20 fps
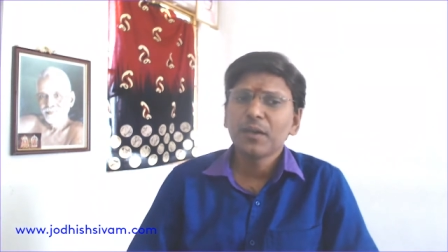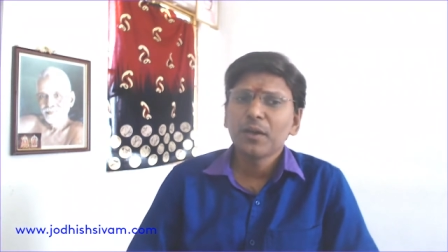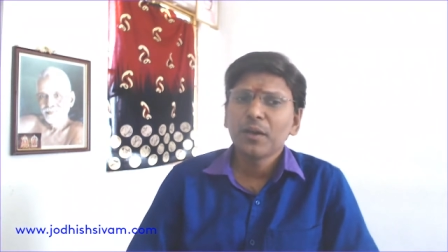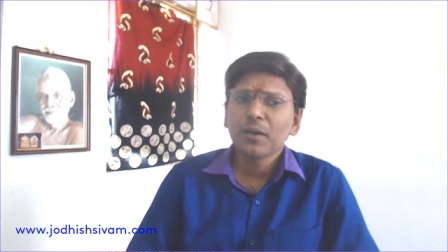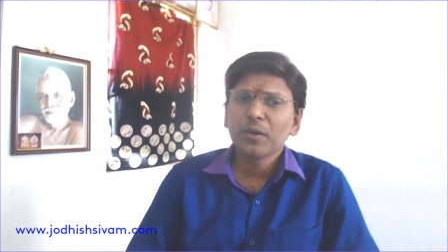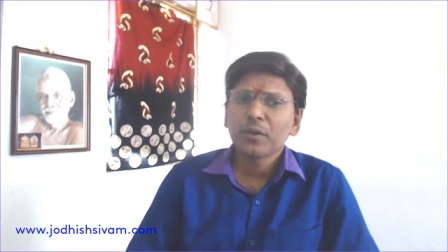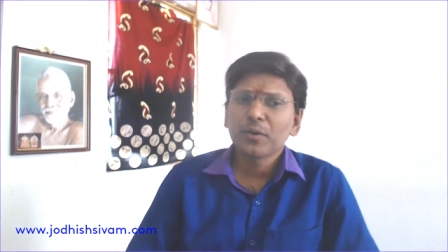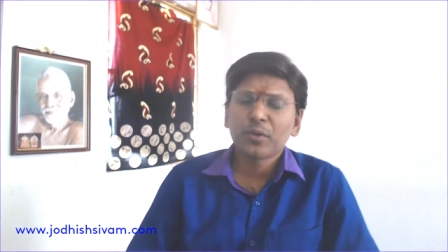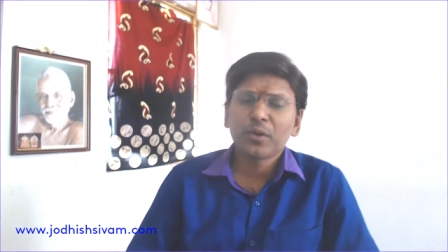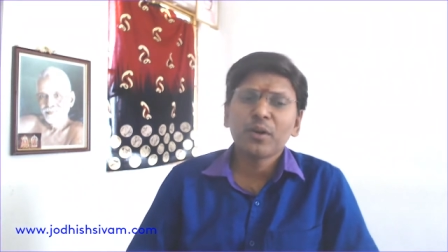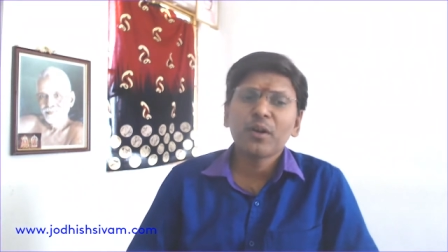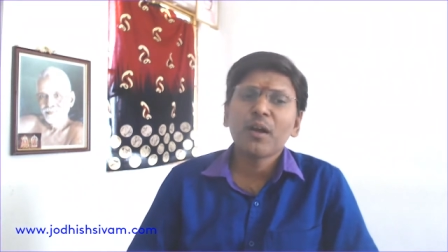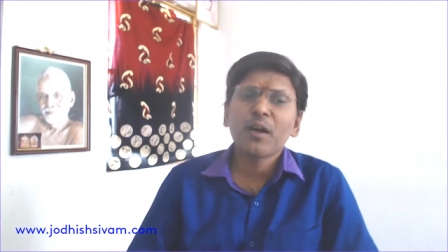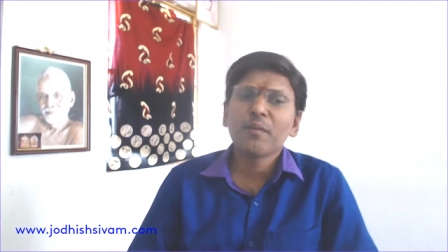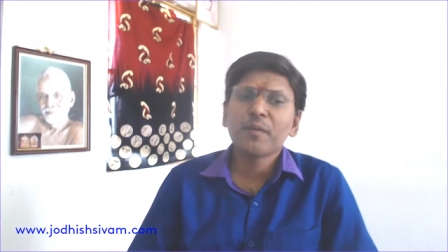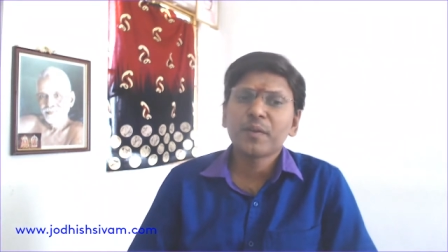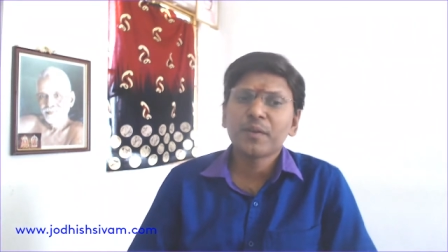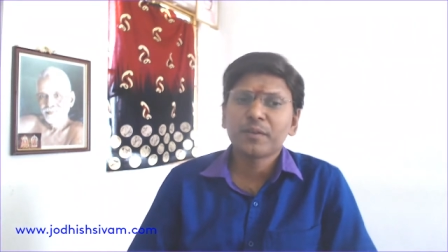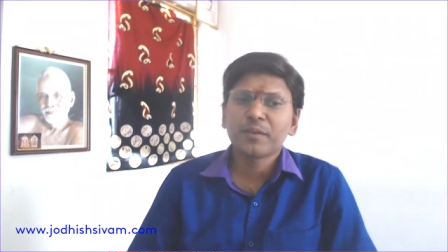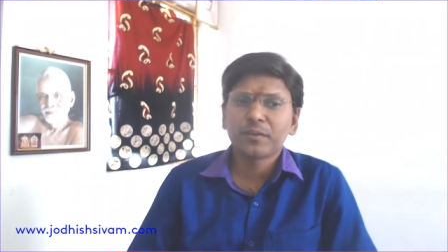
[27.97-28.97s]

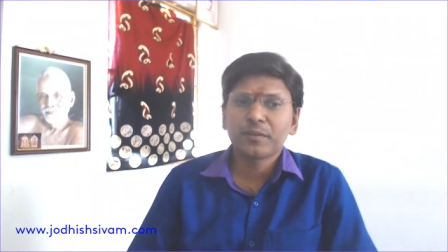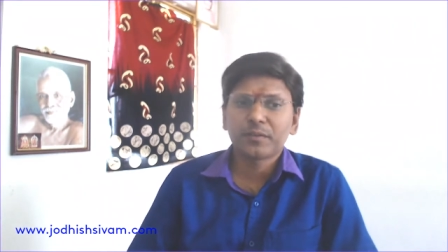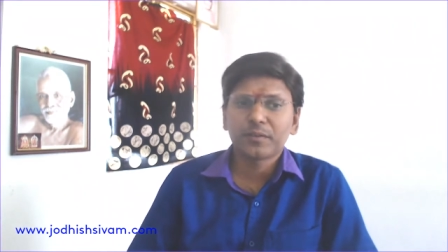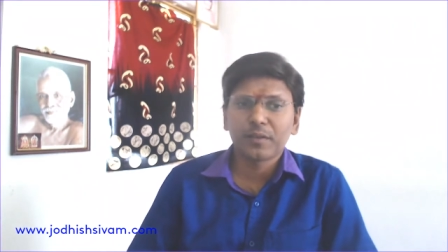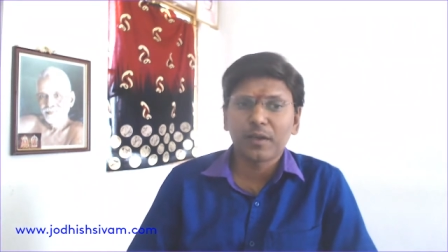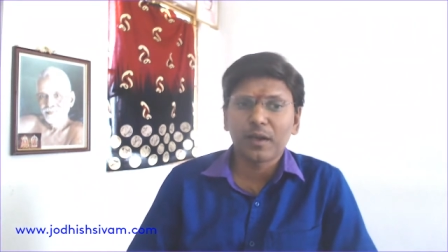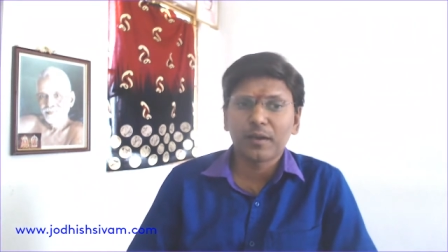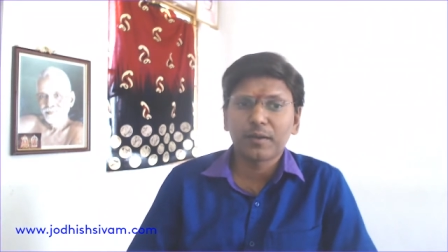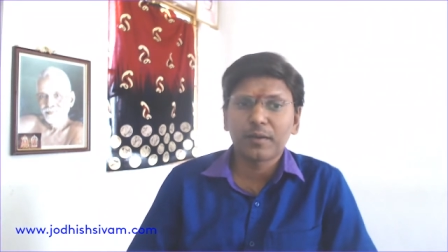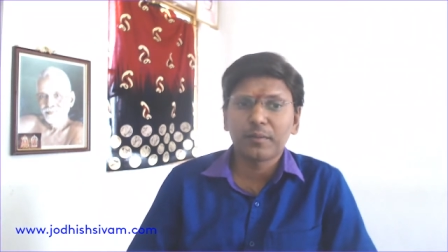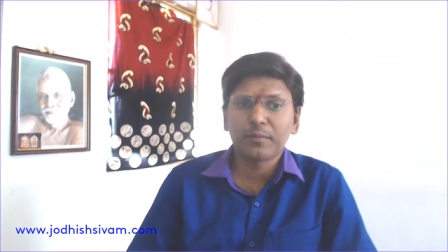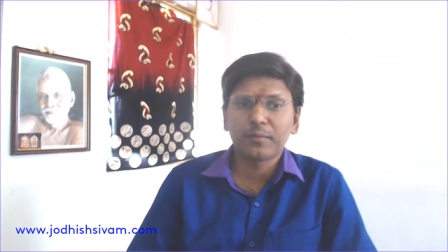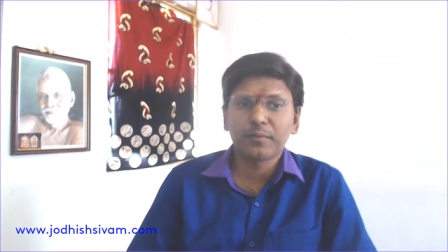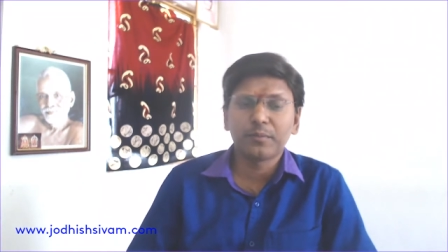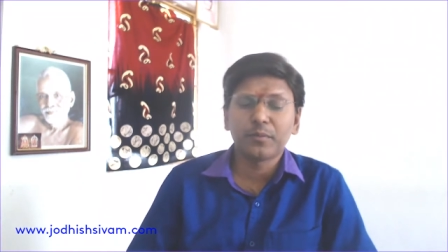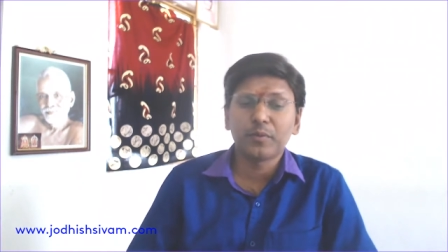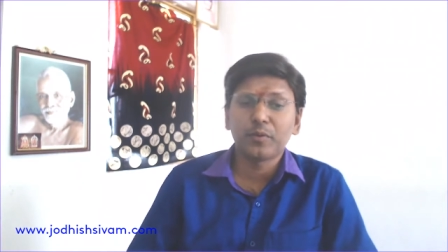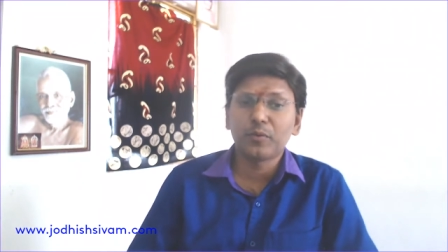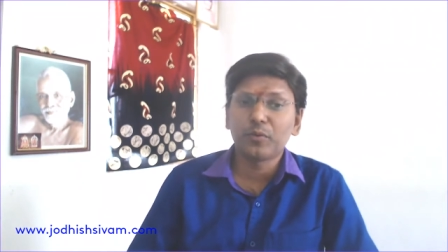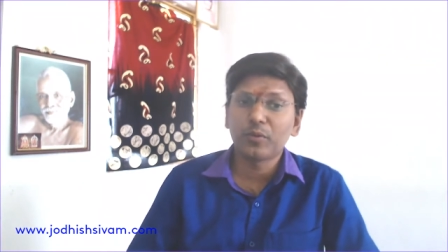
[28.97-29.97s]
கொரோனாவின் தாக்கம்
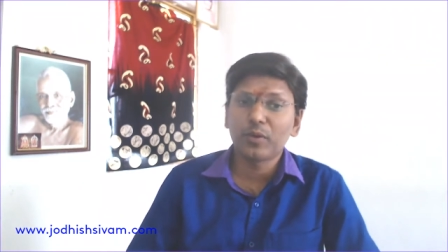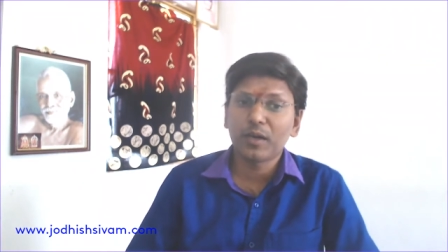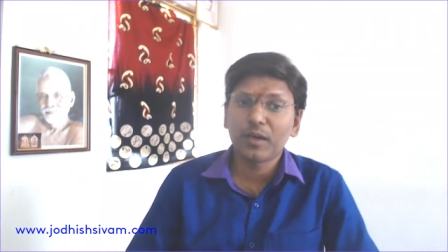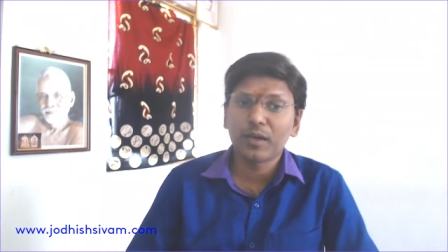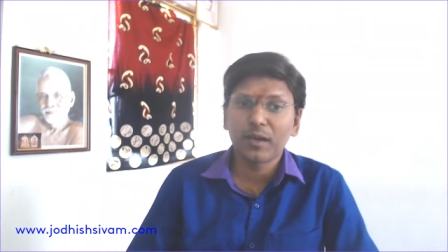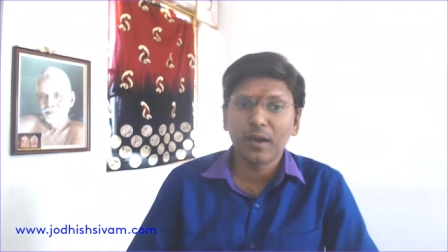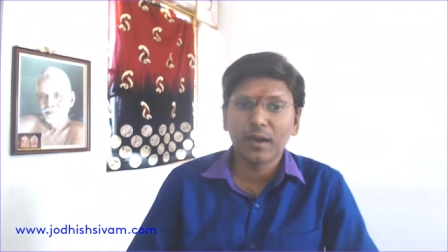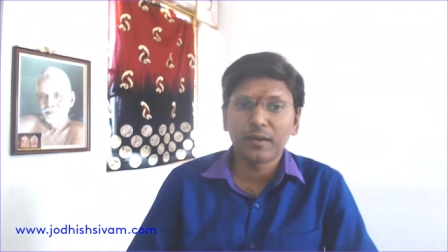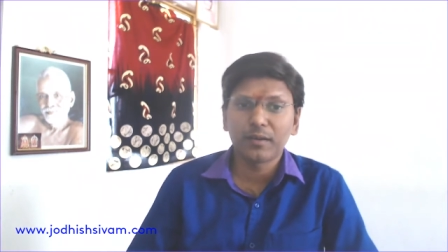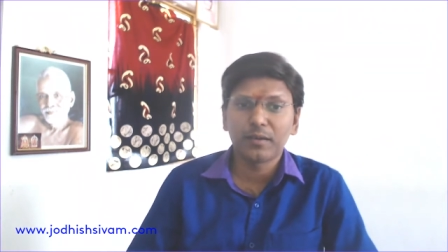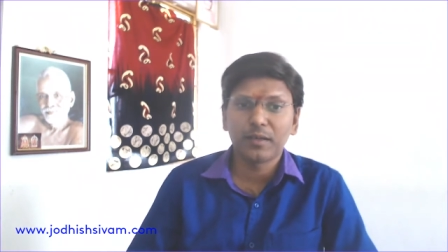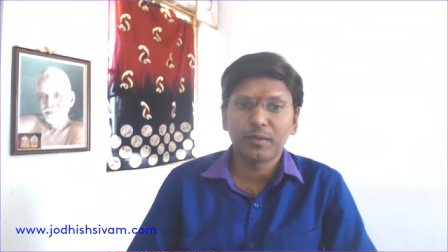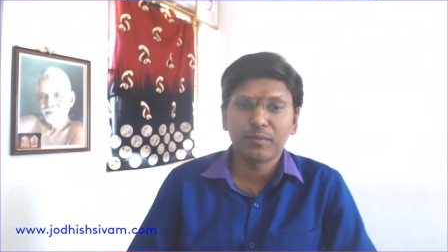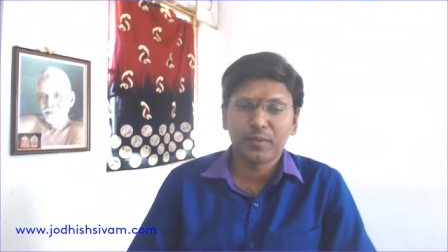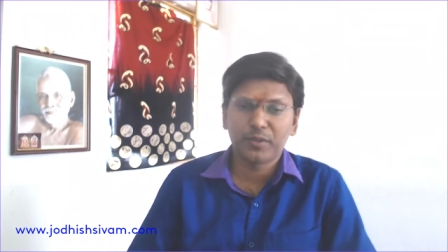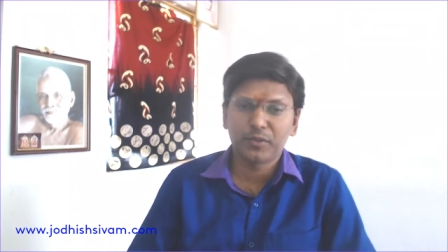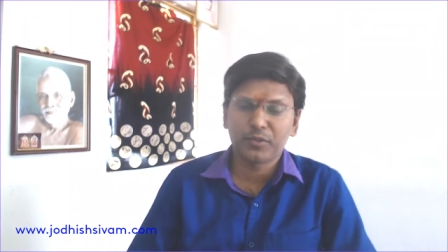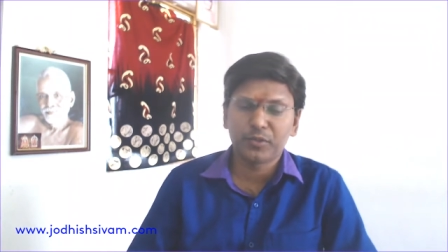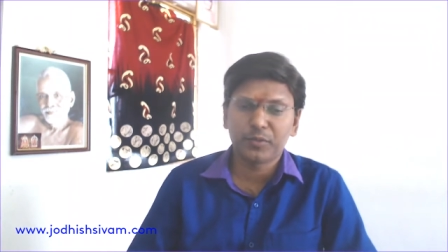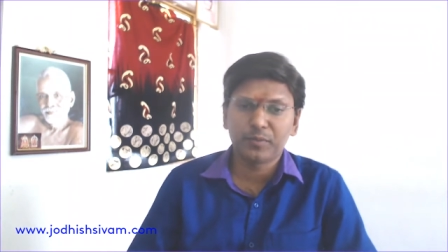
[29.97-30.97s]
உலக நாடுகள்
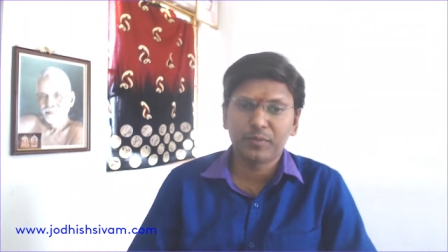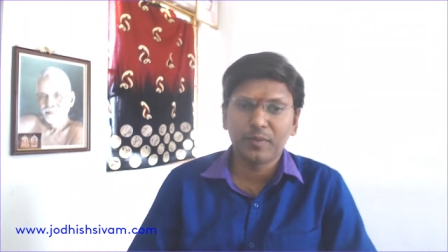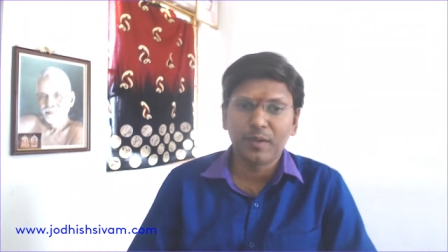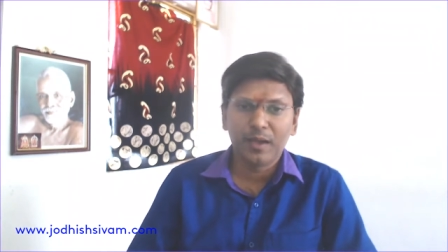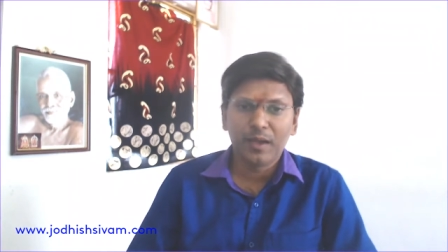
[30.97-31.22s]
மற்றும்